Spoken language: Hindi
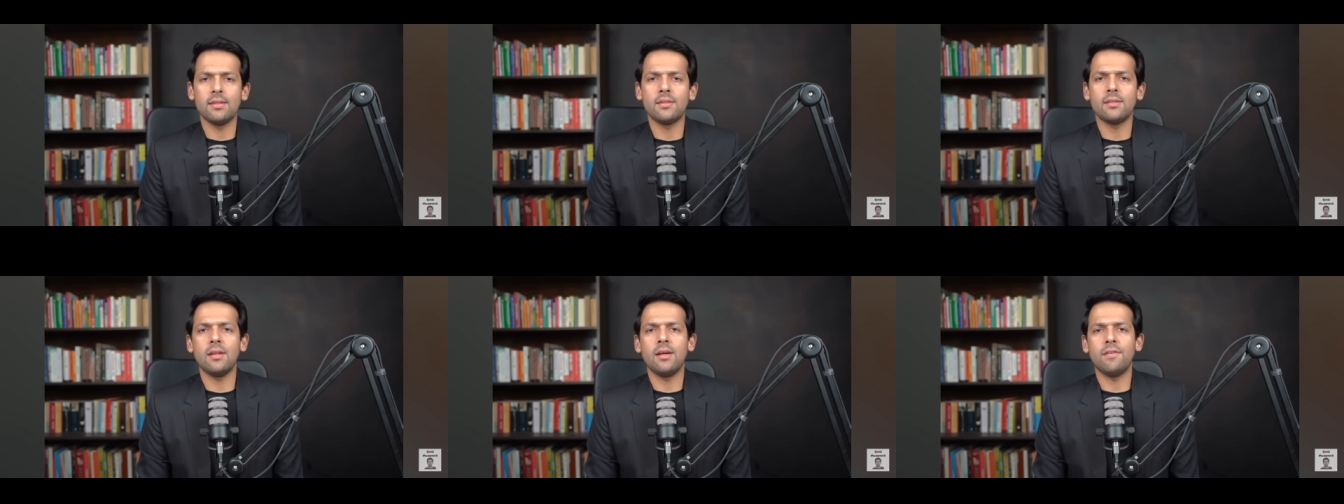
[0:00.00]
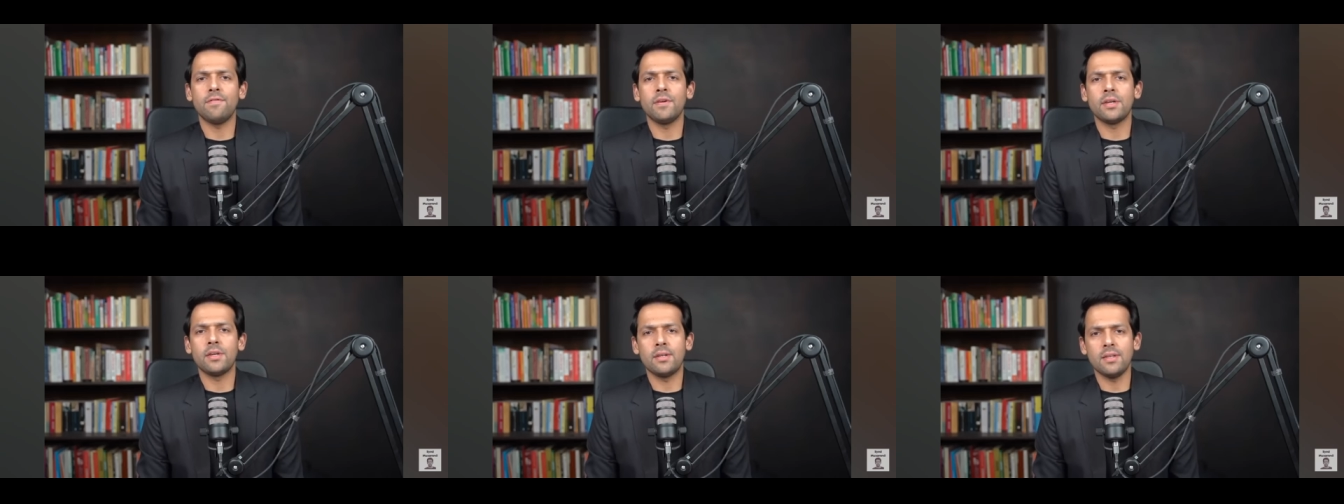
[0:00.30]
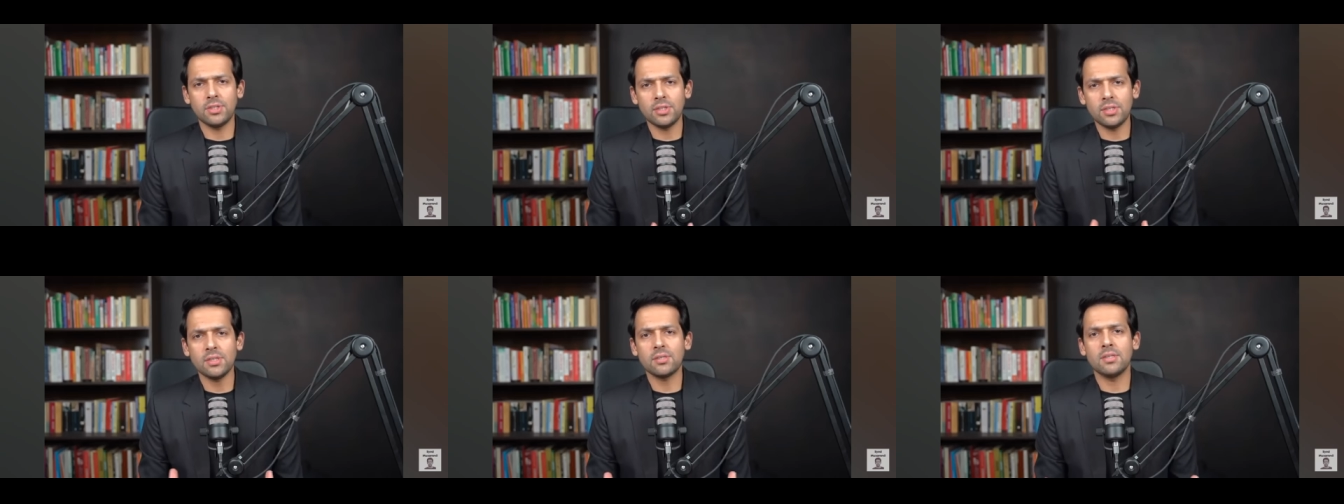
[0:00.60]
इतना
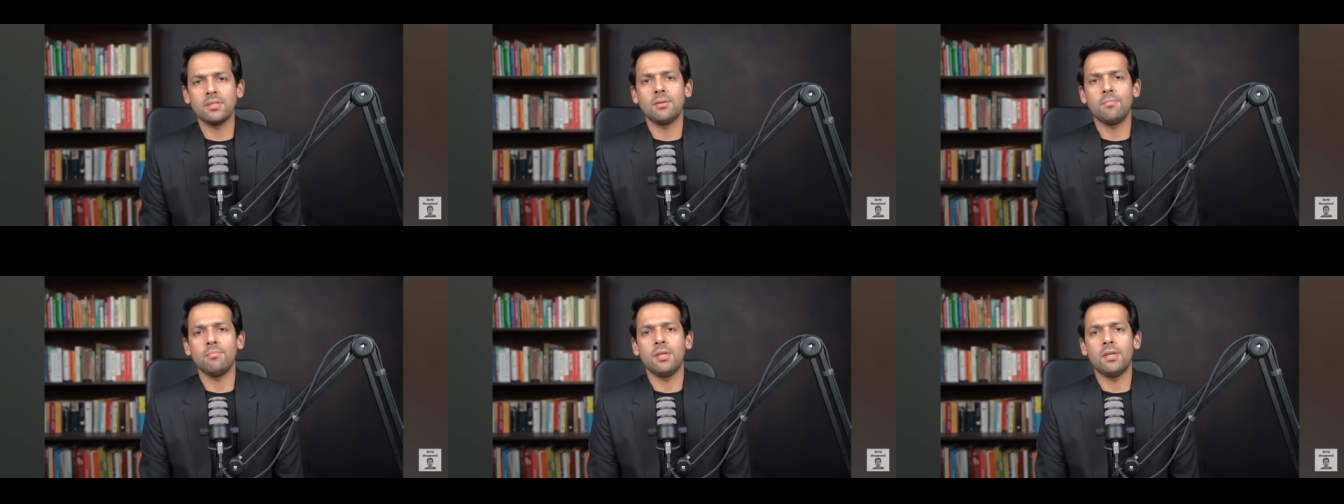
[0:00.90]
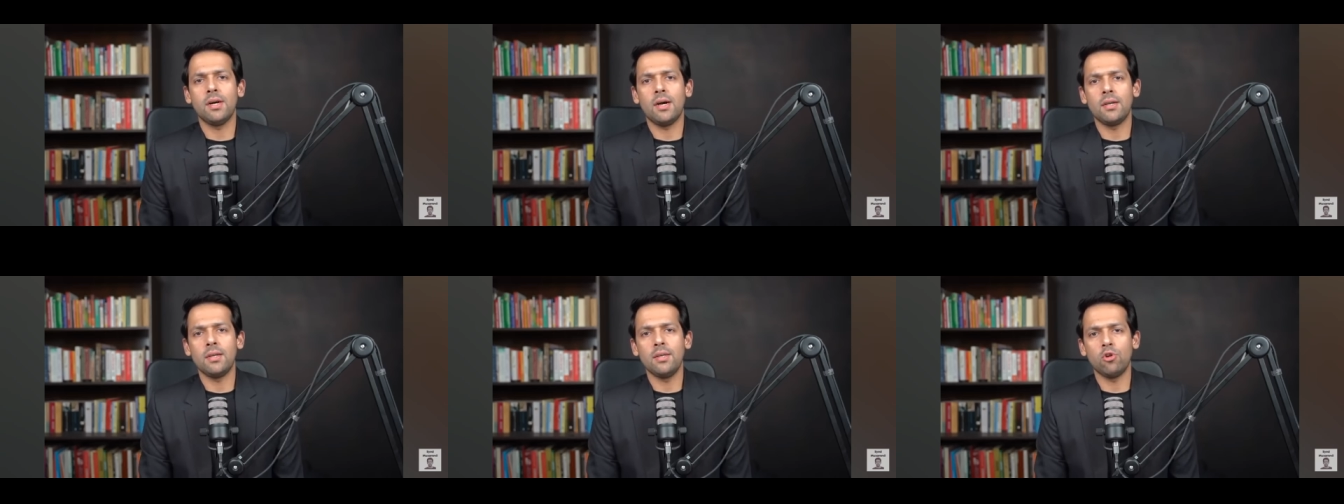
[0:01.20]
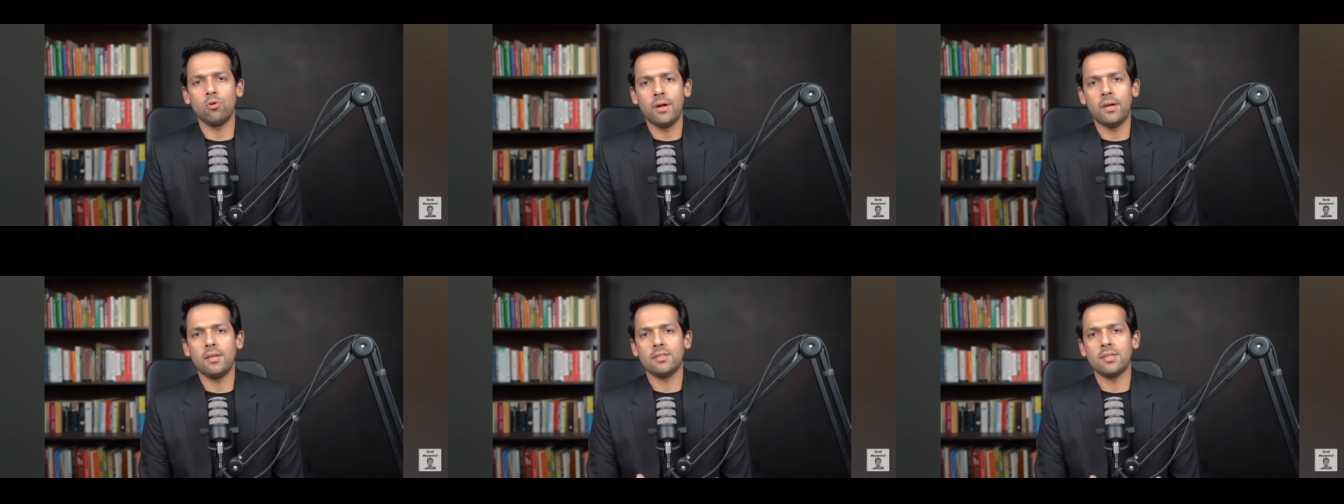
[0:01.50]
फिक्टिशियस किस्म की
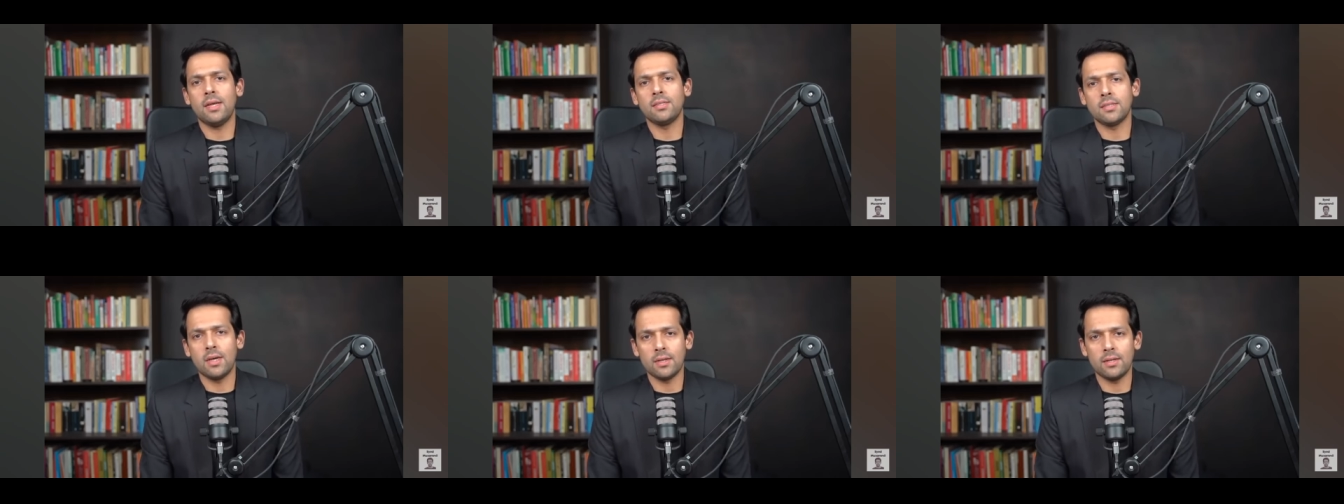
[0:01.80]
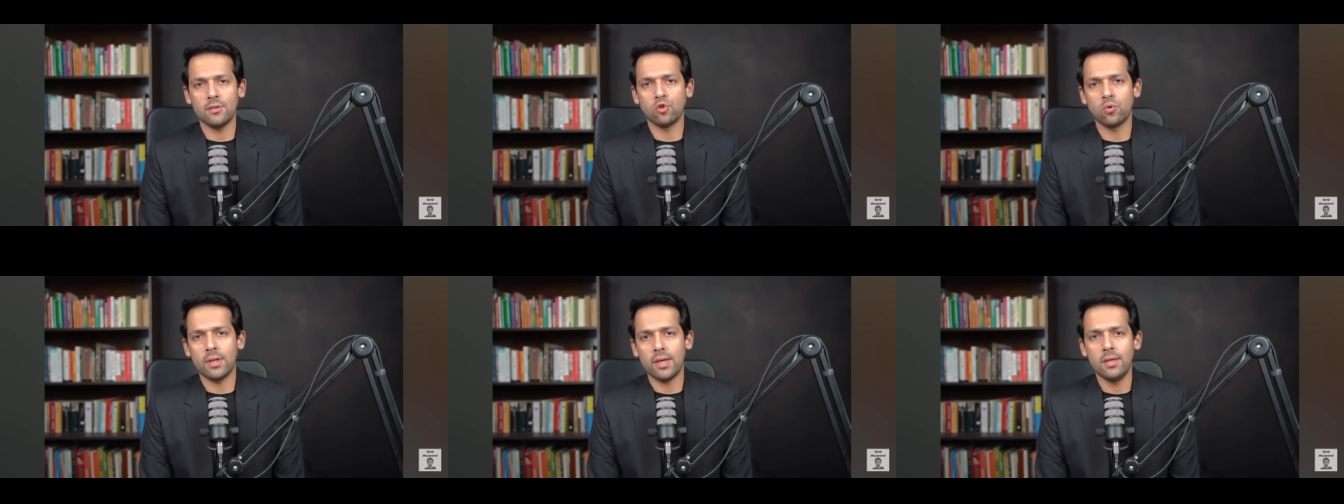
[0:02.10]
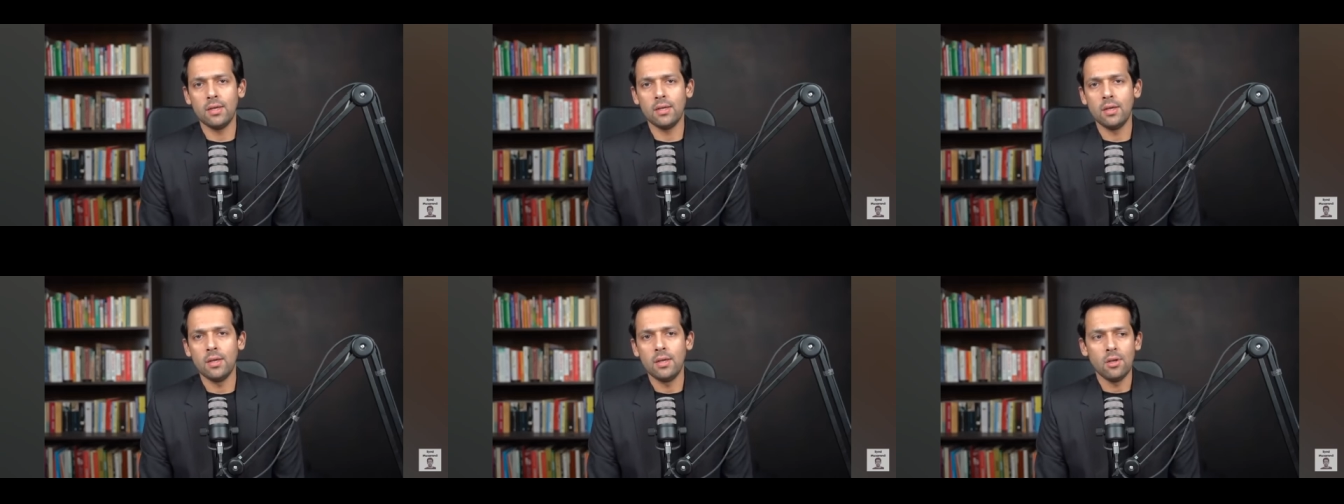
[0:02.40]
कहानी रोमांटिसाइज करके
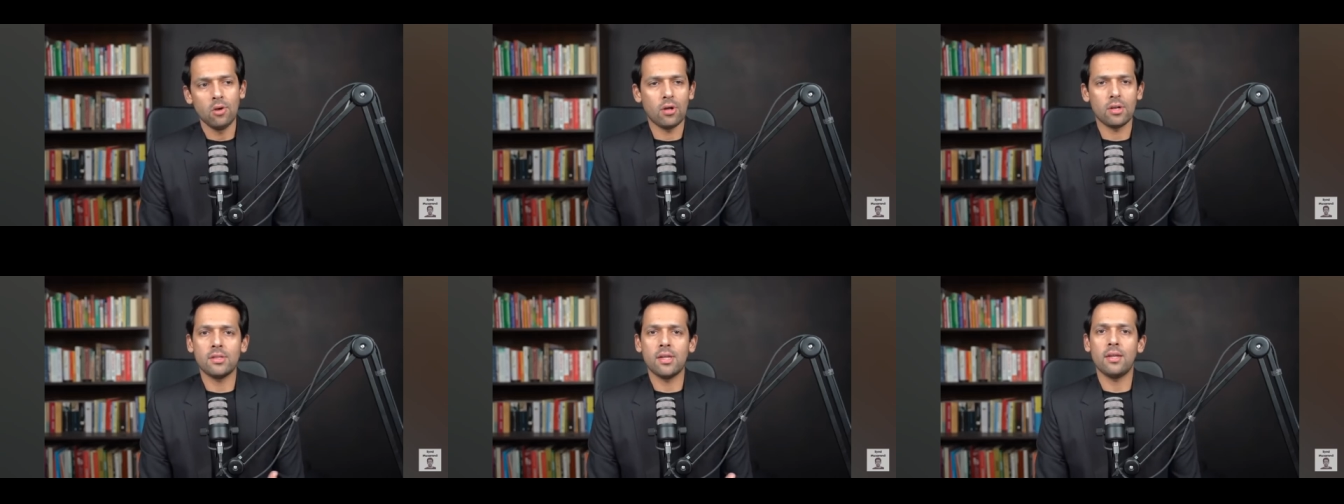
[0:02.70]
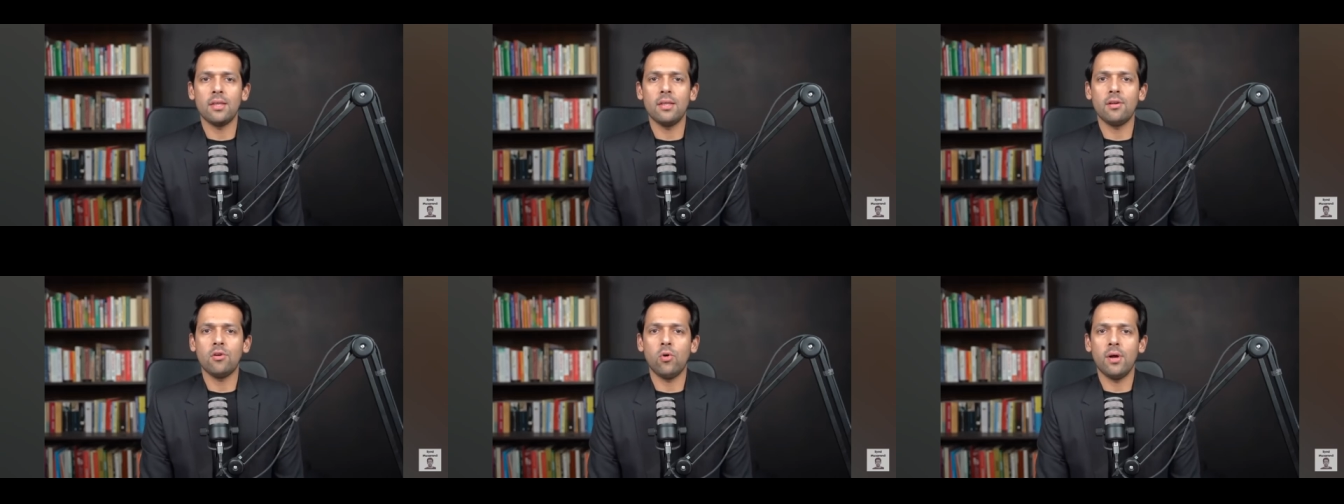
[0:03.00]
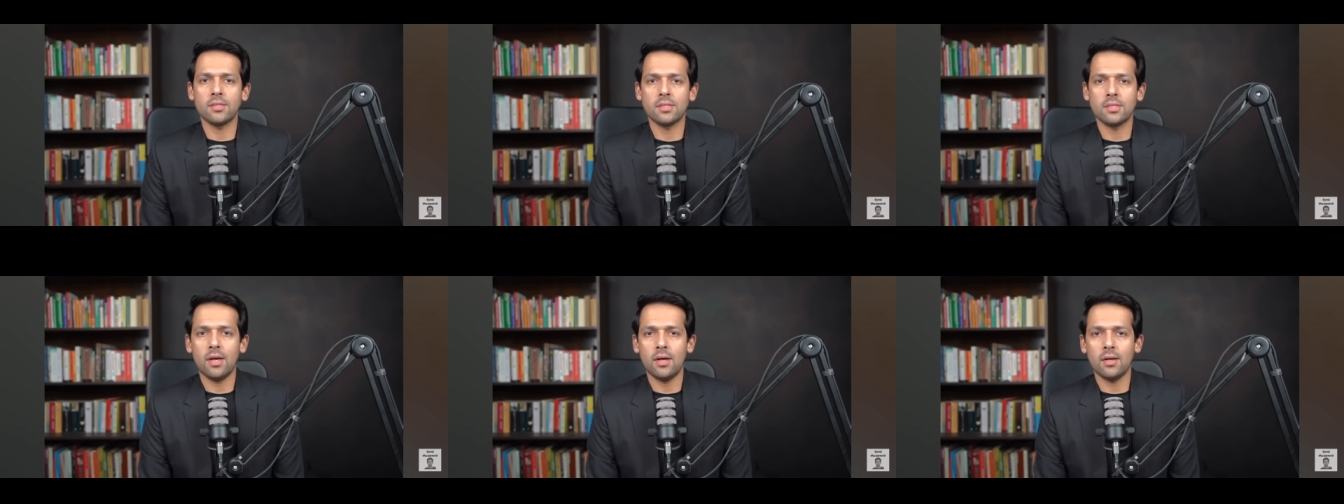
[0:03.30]
सुनाई और तारीख
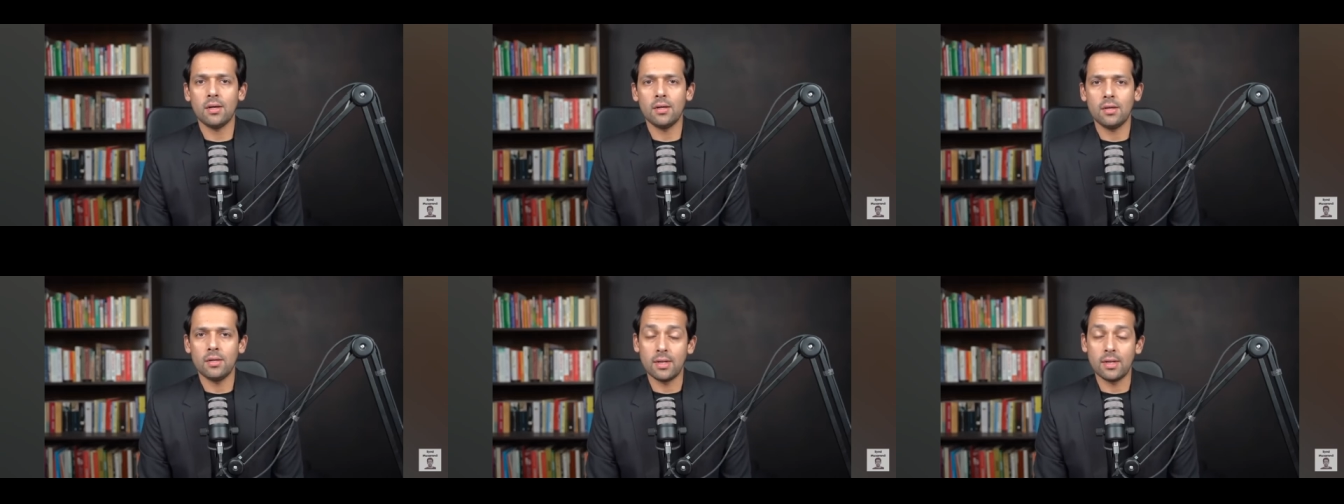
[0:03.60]
को ऐसा